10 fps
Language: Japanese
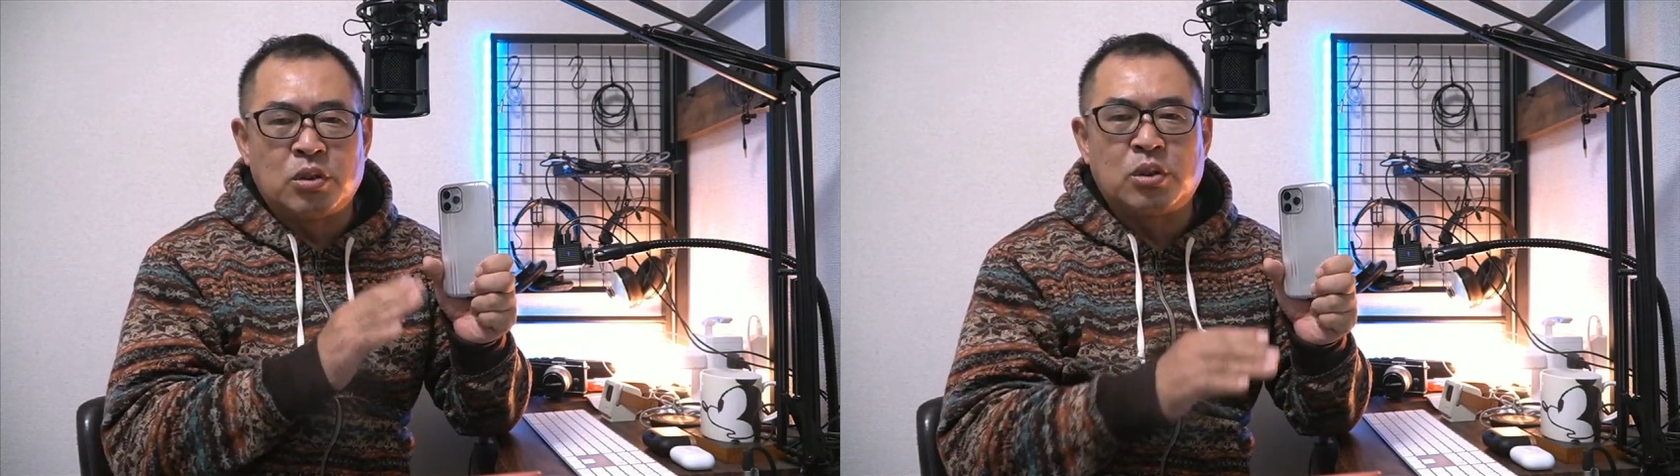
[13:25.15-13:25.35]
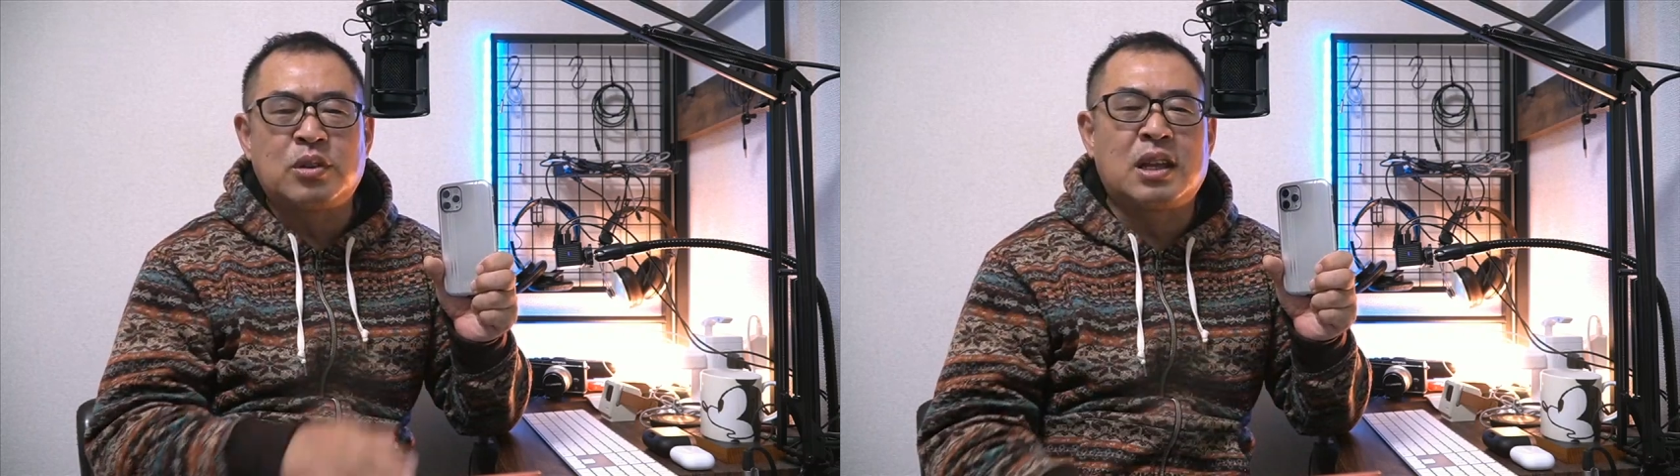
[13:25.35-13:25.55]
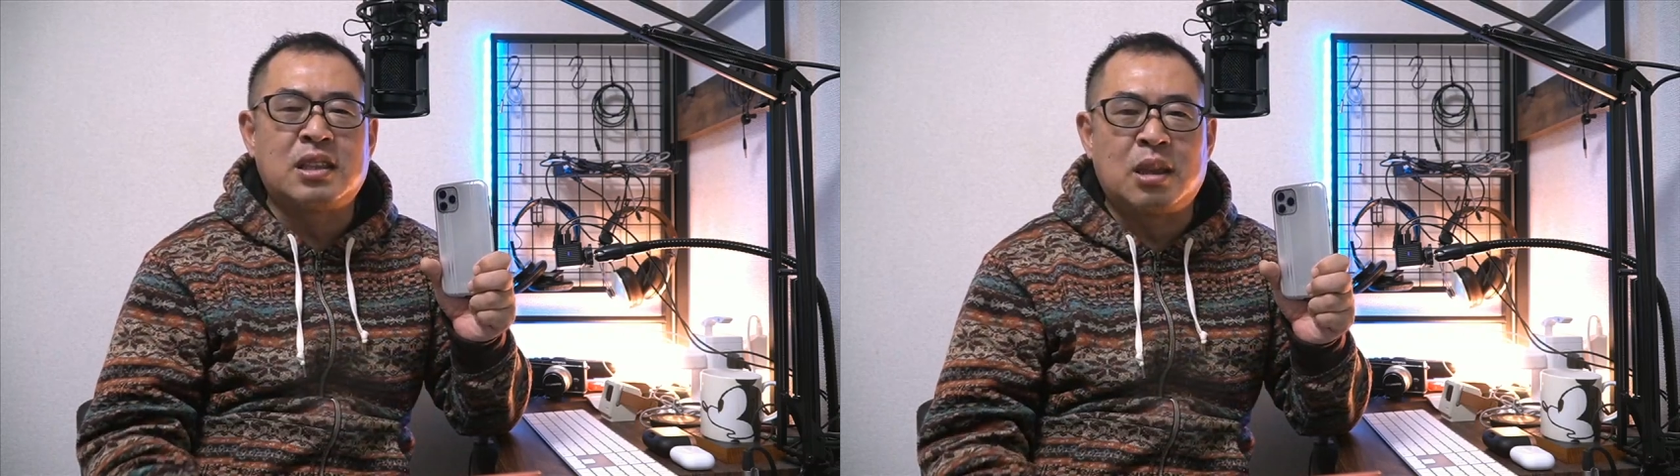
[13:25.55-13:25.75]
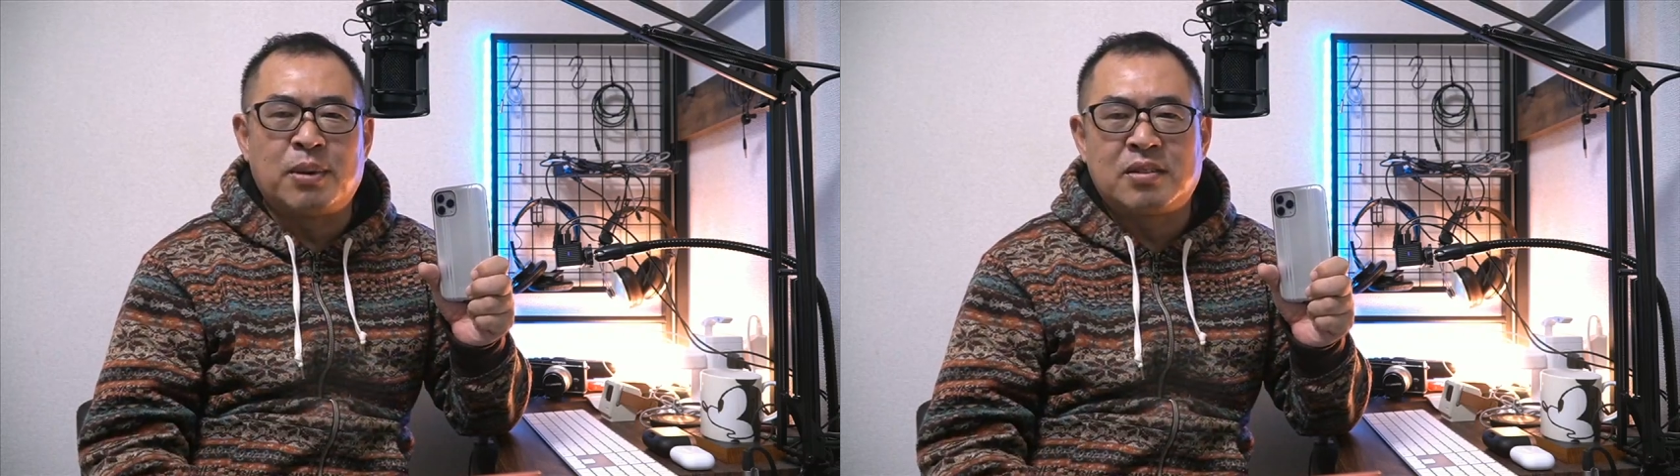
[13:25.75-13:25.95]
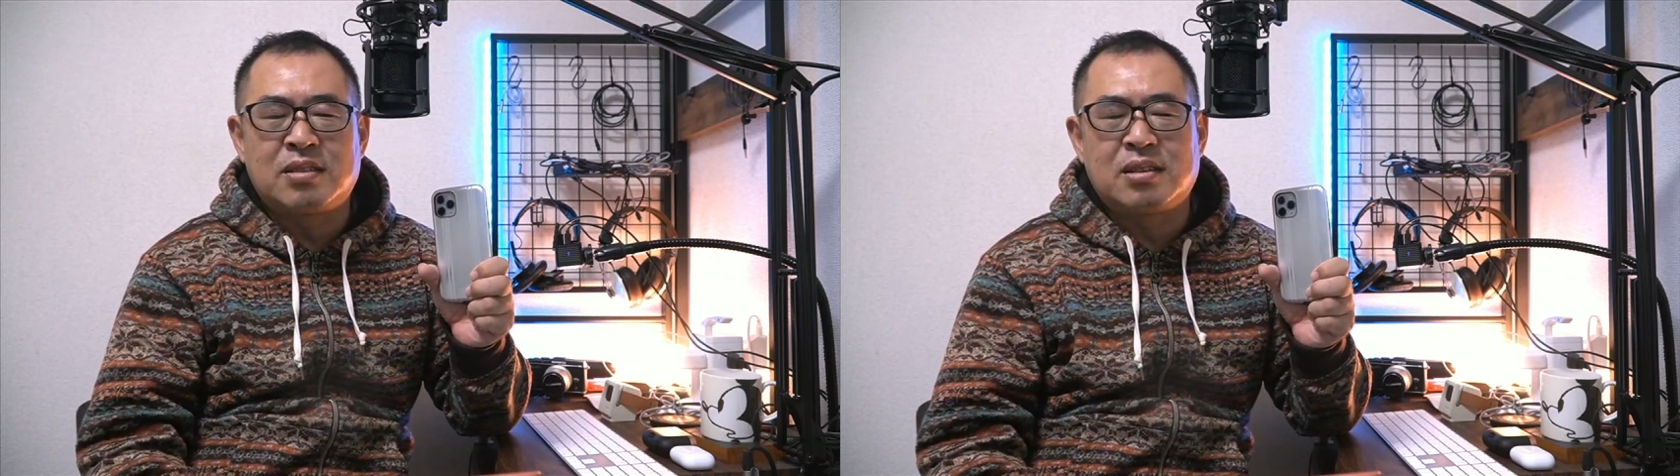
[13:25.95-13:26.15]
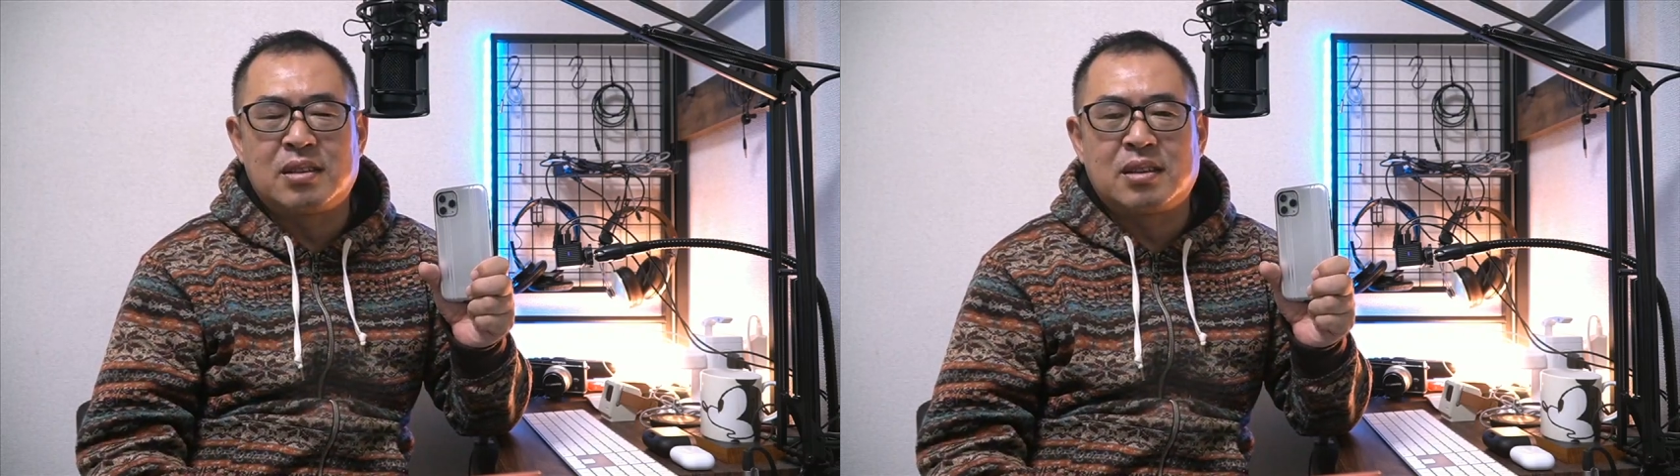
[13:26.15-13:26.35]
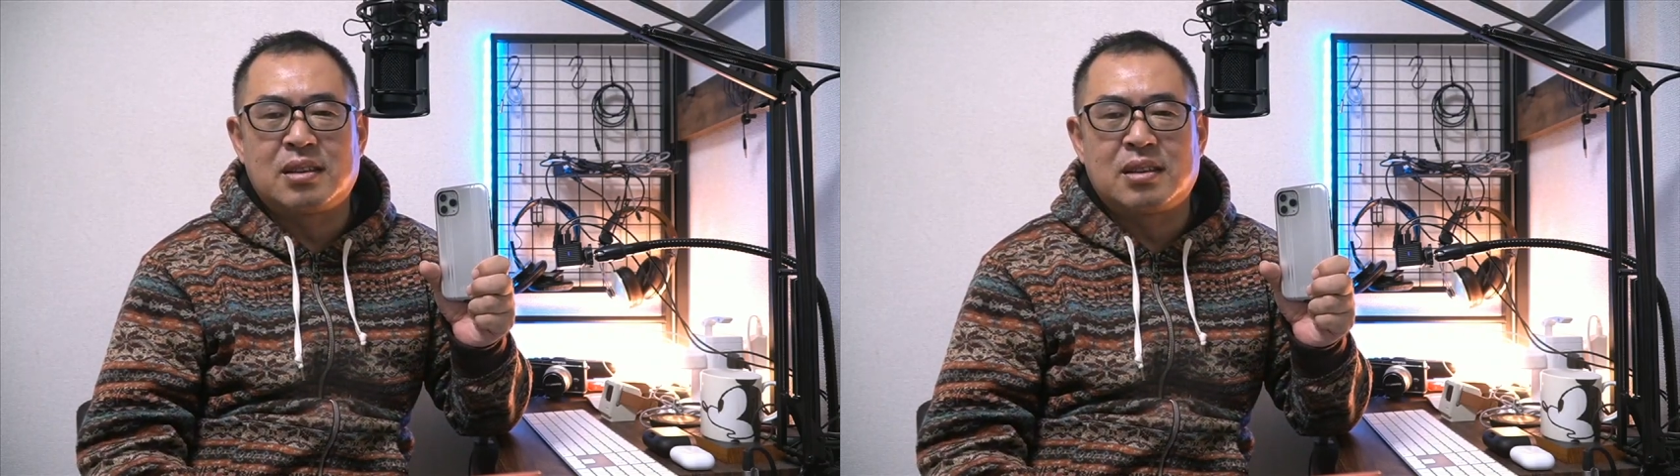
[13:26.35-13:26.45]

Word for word: をずっと使っています。